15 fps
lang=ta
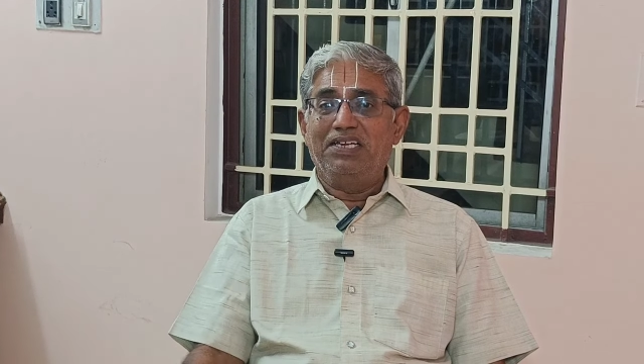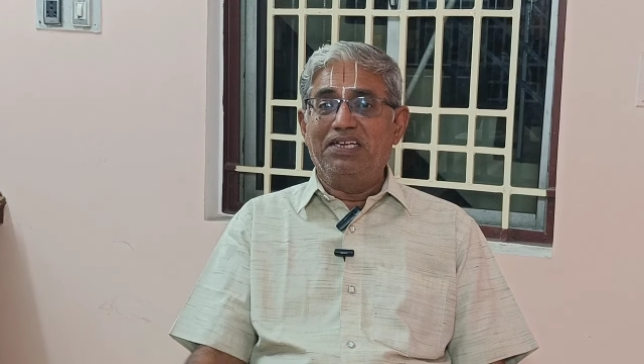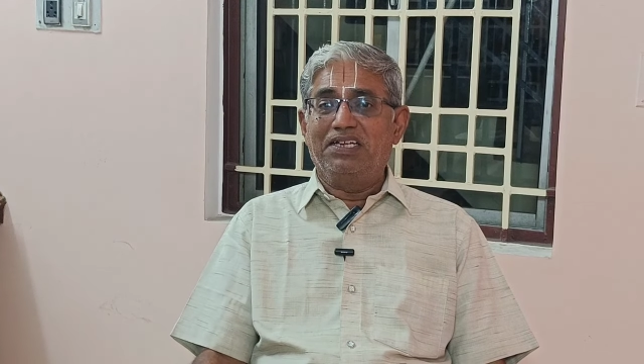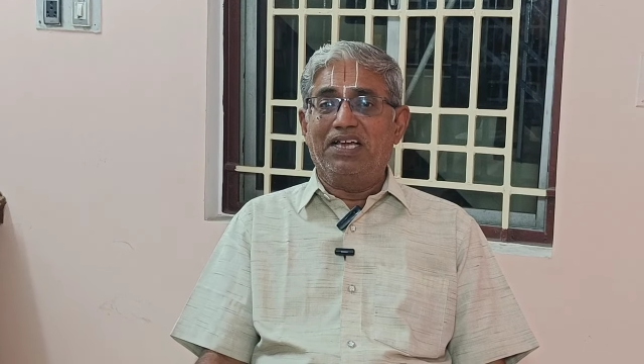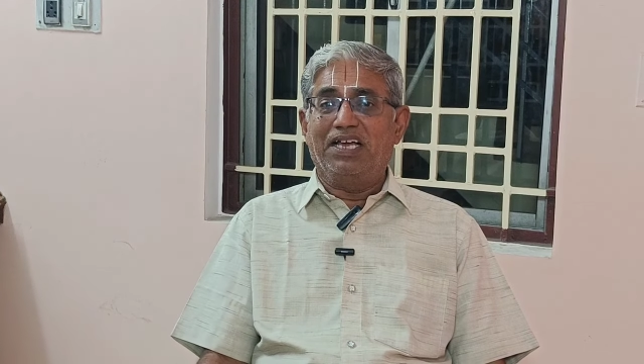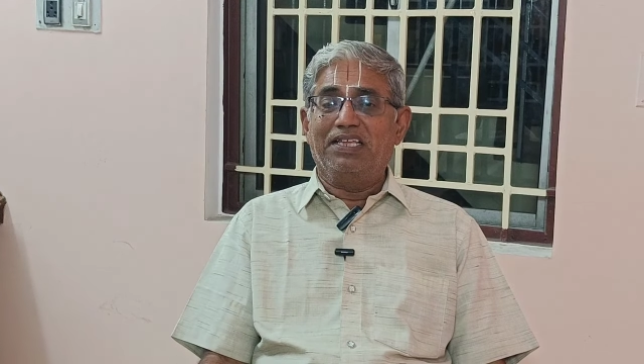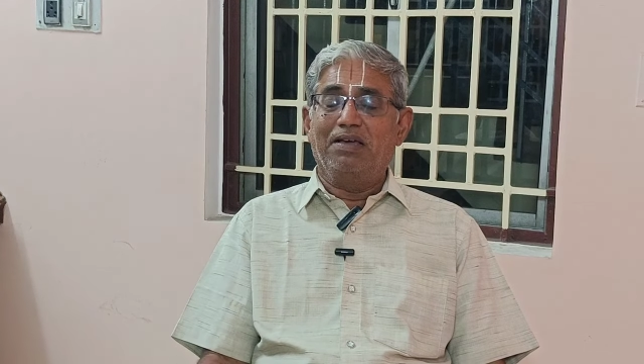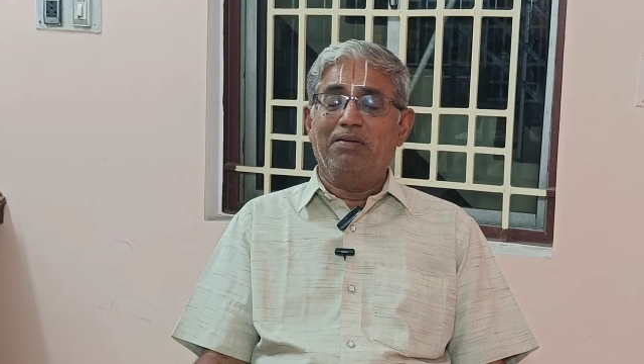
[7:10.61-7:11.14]

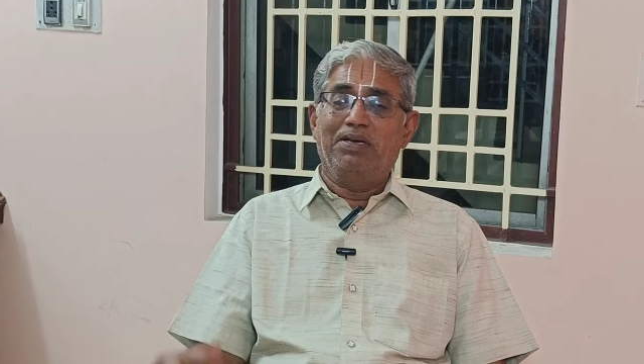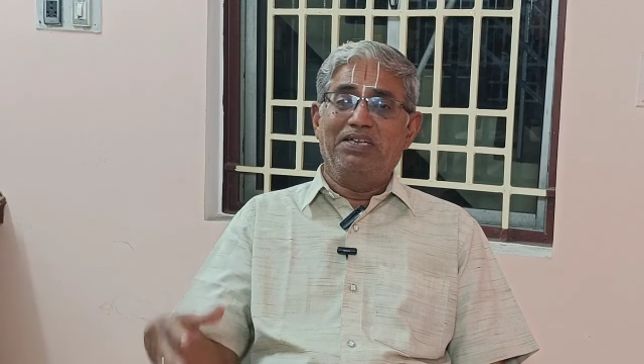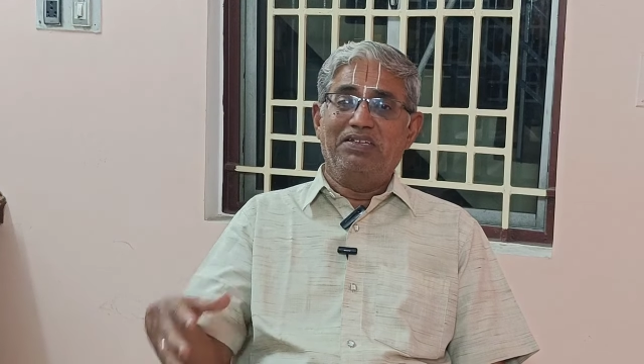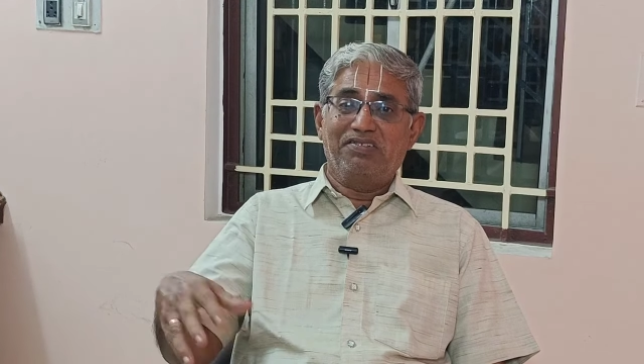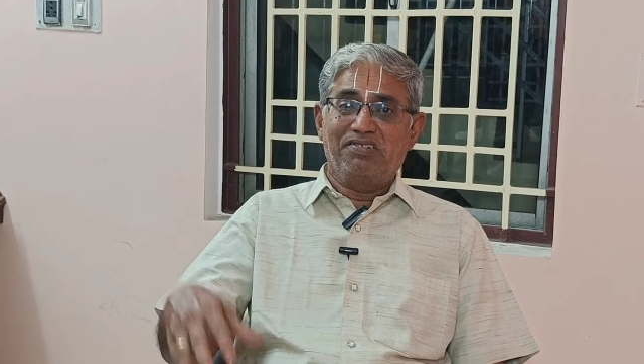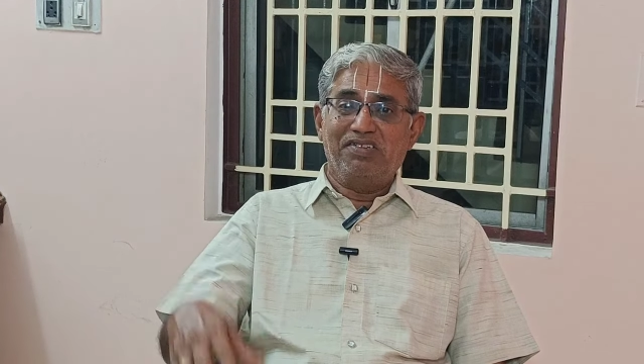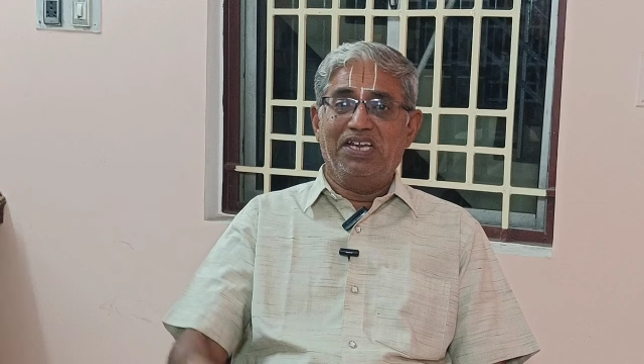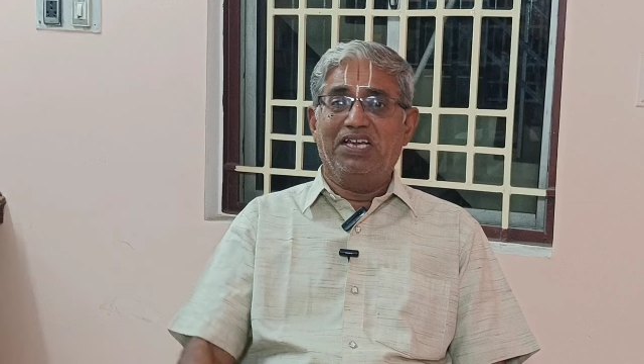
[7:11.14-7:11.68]
இருக்கு அதே மாதிரி
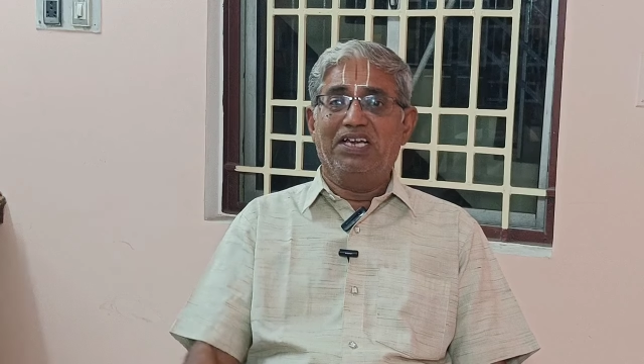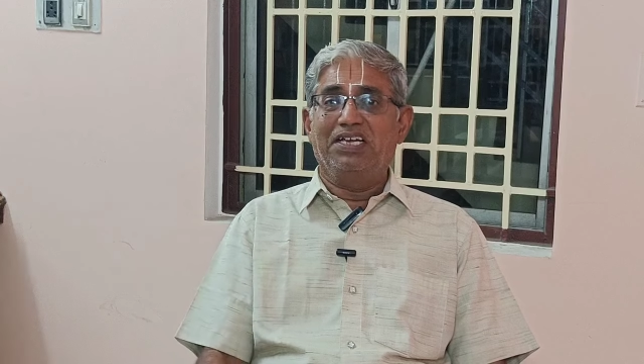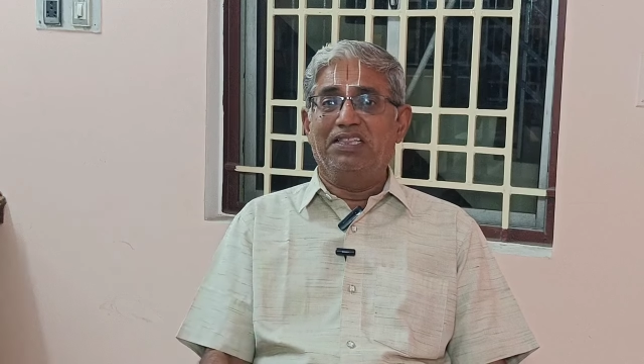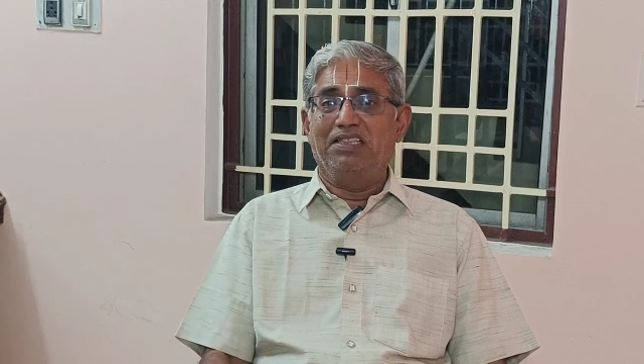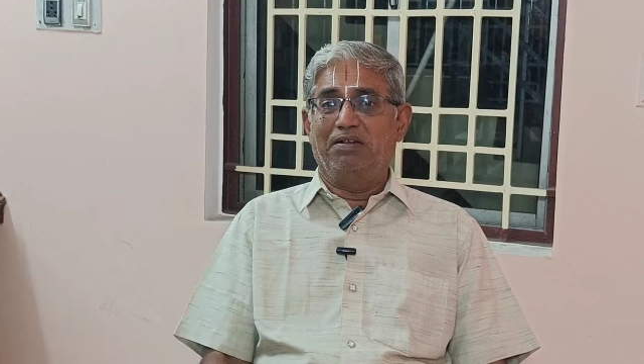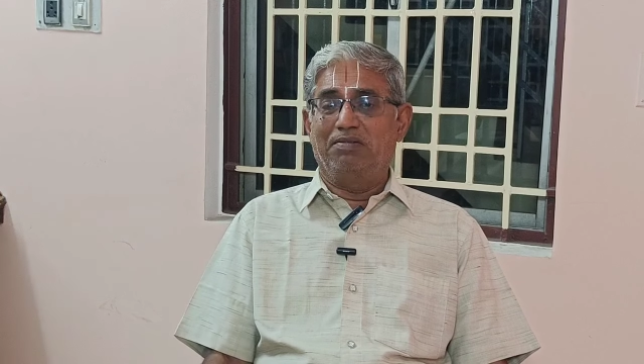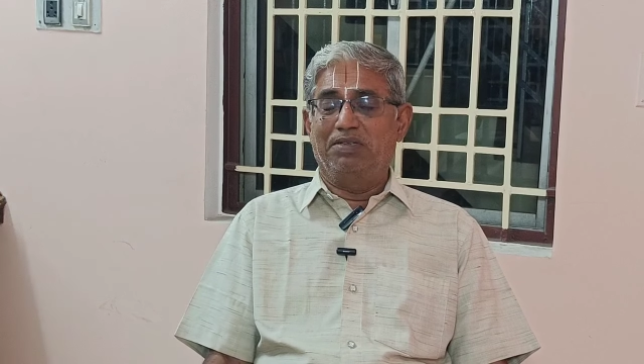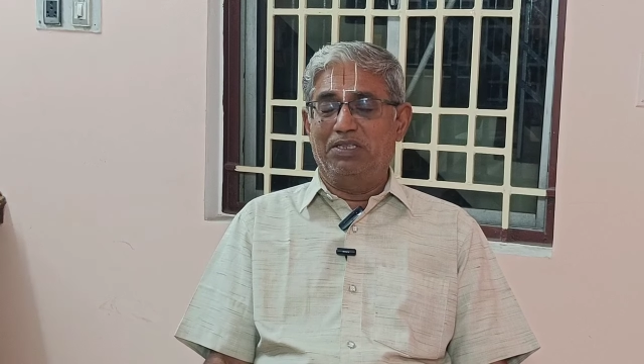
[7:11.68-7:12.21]

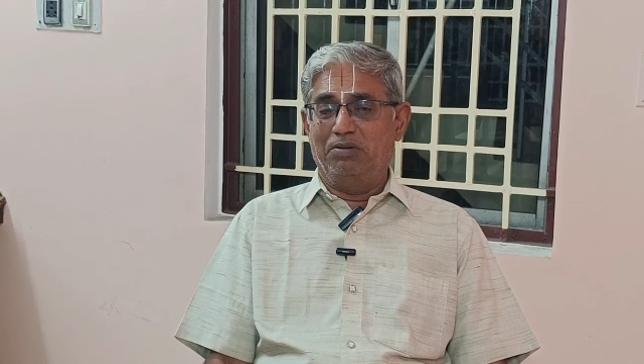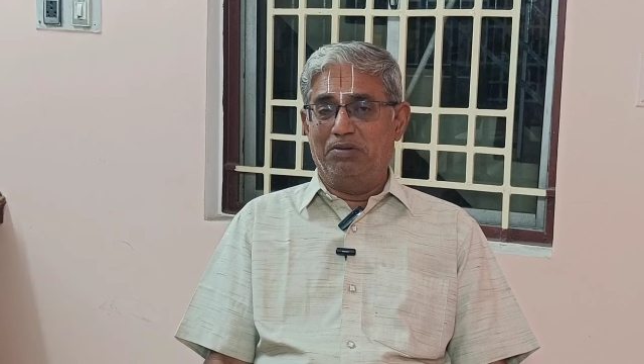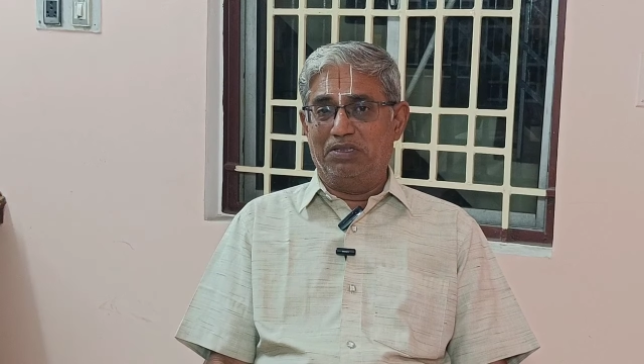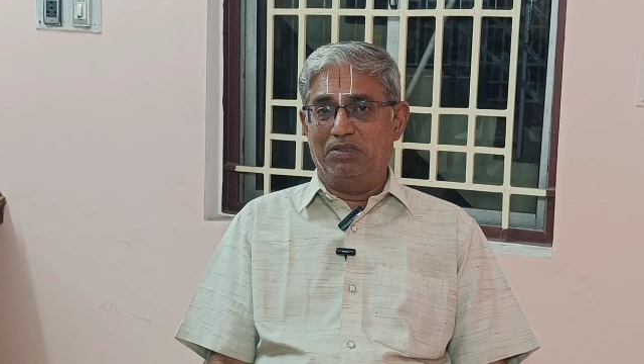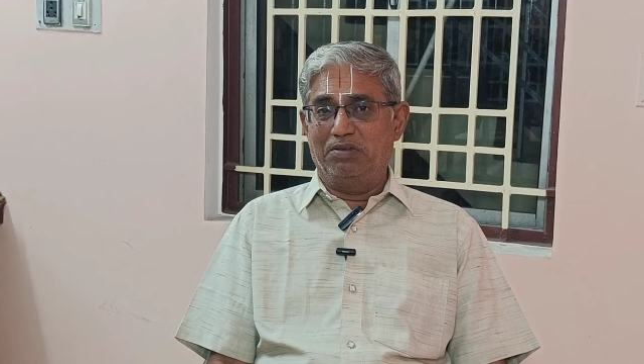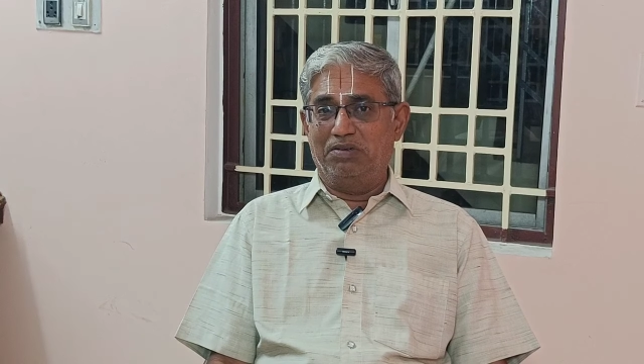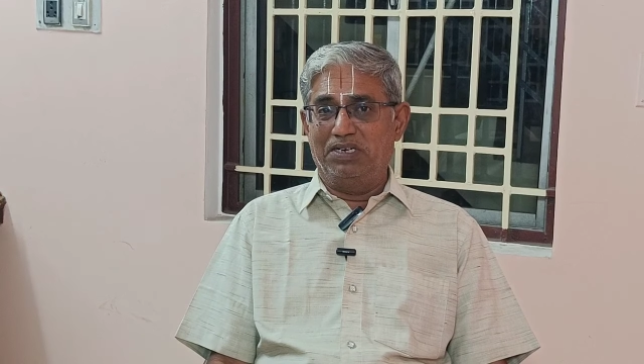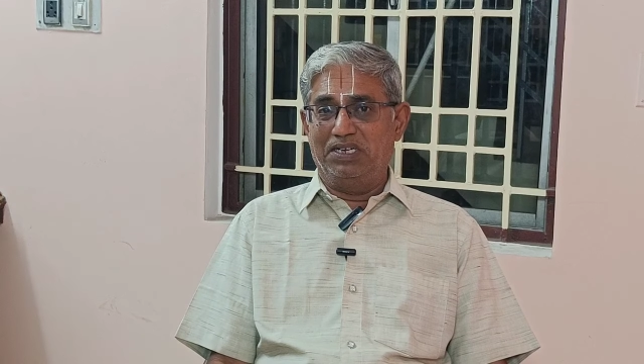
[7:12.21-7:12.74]
ஸ்ரீரங்கத்தில் வந்து
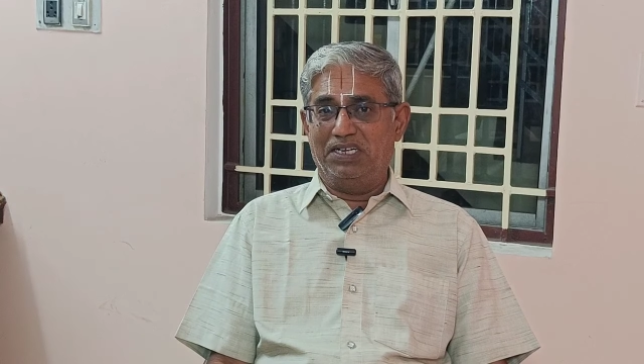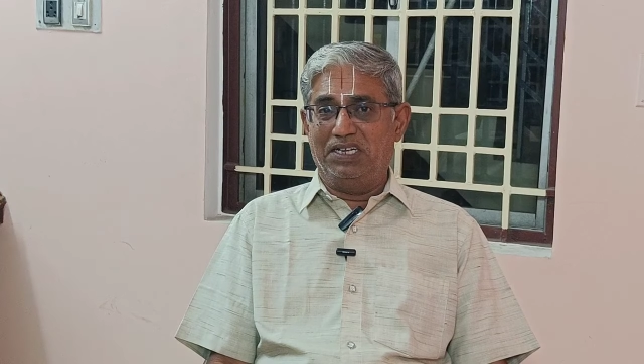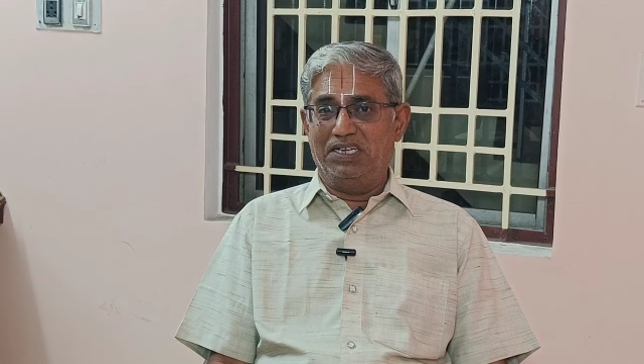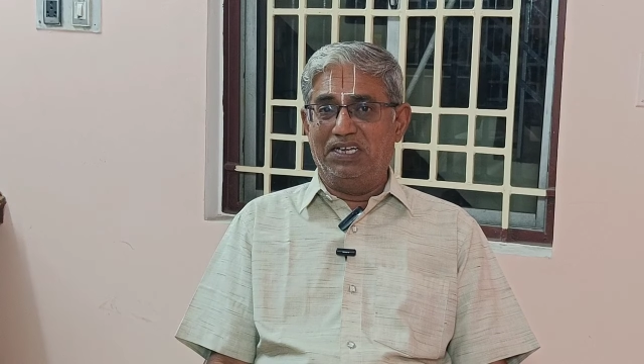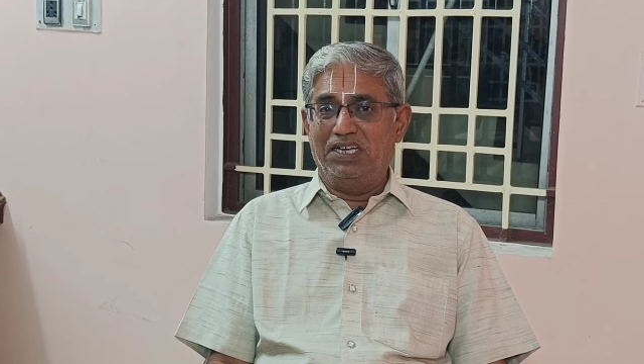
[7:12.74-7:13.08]
ஒருத்தவர்